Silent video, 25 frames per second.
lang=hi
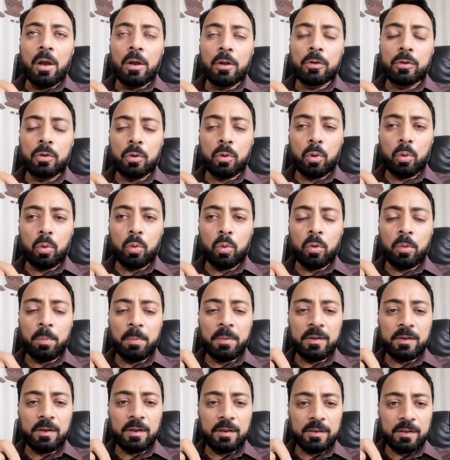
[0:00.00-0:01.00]
जो
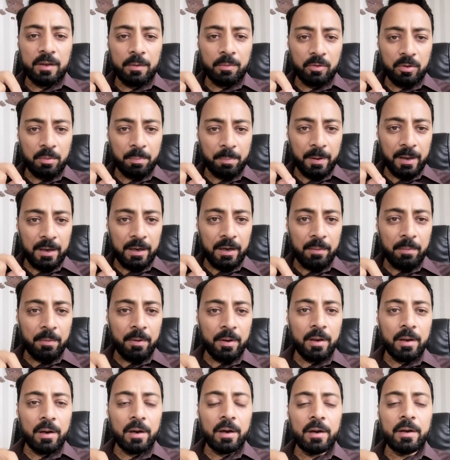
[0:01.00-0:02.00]
उनमें से सबसे पहले
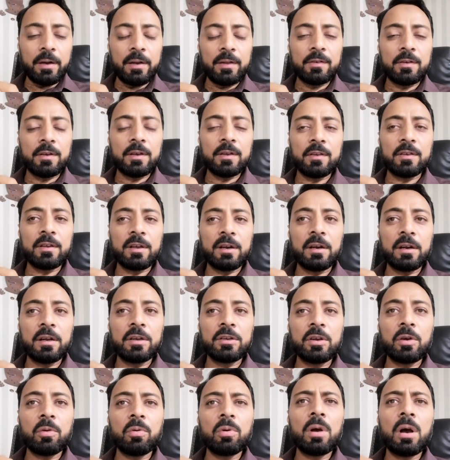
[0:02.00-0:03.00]
मैं डिस्कस करना
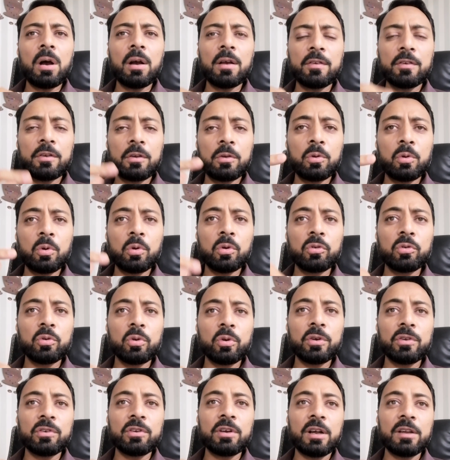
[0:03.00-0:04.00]
चाहूँगा अक्सर दोस्तों
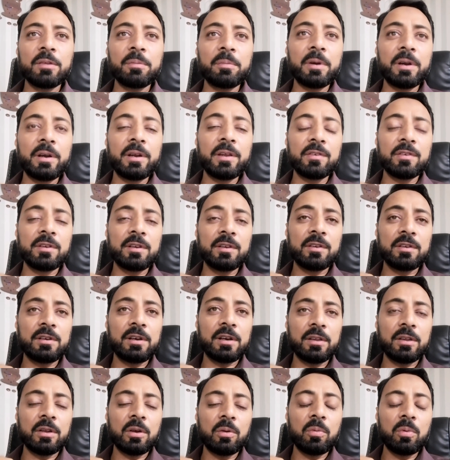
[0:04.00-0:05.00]
के साथ मैं डिस्कस
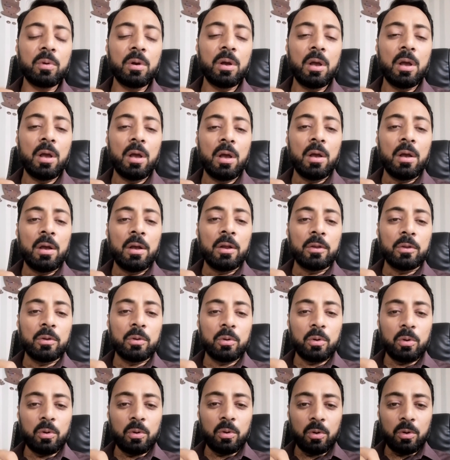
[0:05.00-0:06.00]
करता हूँ तो
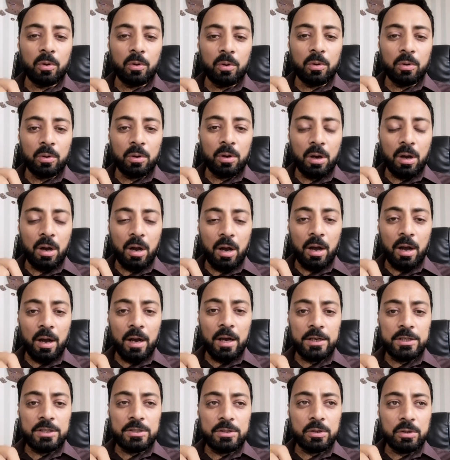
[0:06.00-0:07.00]

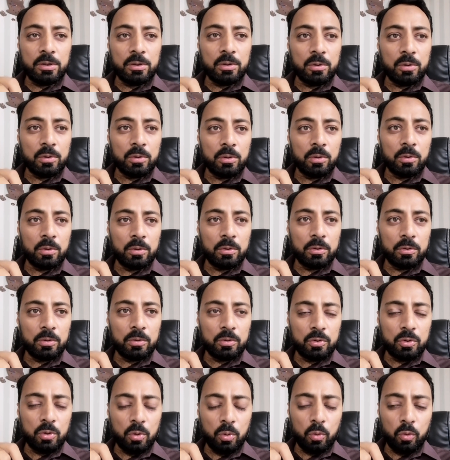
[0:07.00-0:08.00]
आज
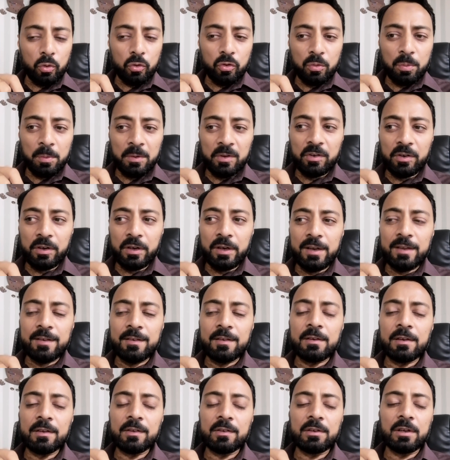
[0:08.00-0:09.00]
जो उसमें से
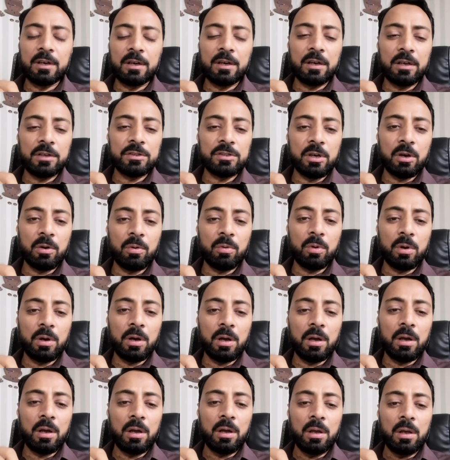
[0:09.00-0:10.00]
डिस्कस करना
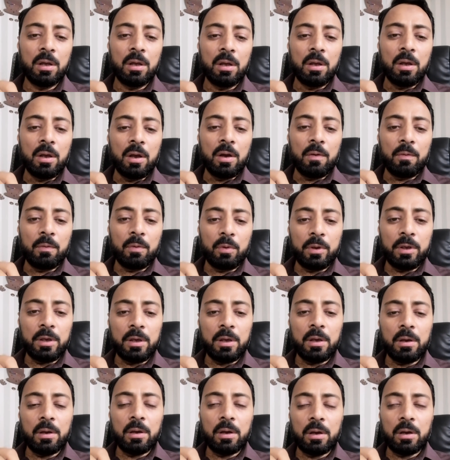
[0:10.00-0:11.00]
चाहूँगा वो ये
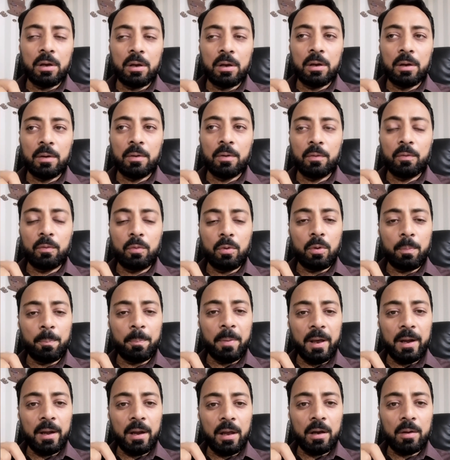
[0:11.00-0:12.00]
आ, वो
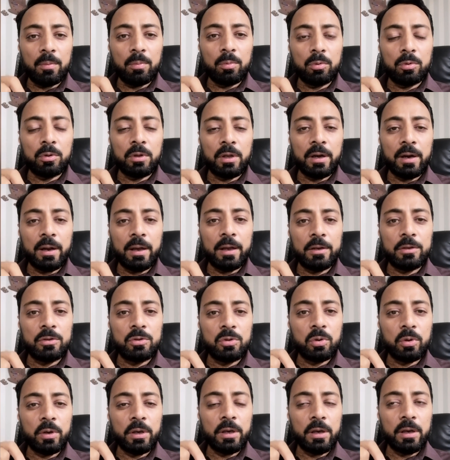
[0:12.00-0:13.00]
पहला कबूतर है
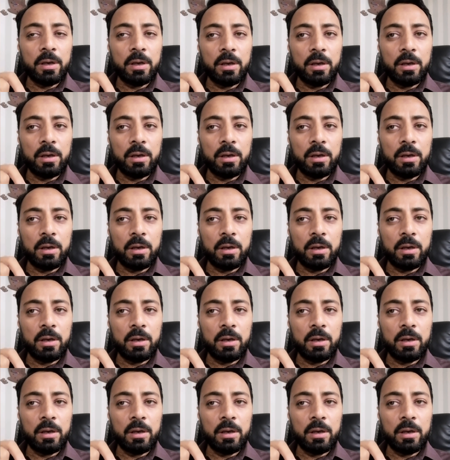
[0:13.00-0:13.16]
जो कि